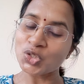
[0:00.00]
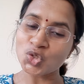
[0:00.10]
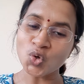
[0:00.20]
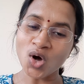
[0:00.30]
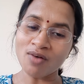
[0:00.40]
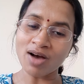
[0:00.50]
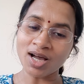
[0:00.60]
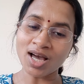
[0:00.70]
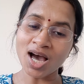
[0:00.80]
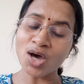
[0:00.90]
जो हवा
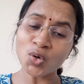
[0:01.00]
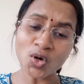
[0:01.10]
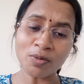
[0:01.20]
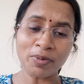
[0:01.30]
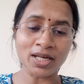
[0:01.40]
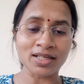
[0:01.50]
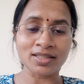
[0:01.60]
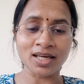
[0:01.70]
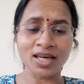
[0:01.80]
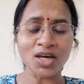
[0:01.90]
का रुख पलट
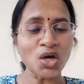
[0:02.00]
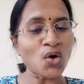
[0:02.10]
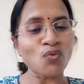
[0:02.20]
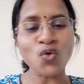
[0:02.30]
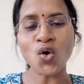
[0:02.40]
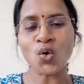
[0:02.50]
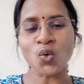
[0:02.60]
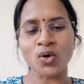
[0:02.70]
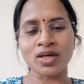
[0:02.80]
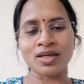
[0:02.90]
दे वो
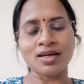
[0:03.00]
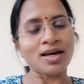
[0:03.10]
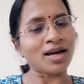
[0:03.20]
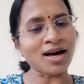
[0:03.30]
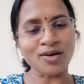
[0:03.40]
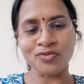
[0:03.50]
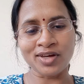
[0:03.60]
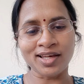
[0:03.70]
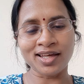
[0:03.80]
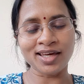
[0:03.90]
कोई
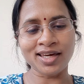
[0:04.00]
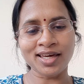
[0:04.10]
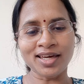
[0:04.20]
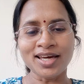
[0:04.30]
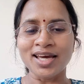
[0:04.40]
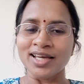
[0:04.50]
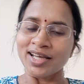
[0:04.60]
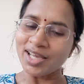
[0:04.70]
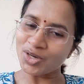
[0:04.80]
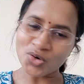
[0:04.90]
गाफिल नहीं
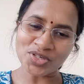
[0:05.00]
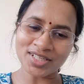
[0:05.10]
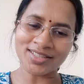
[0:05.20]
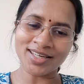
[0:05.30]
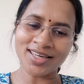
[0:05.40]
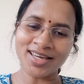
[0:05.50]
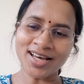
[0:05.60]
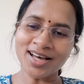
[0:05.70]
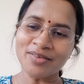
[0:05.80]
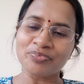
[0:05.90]
एक और शेर देखिएगा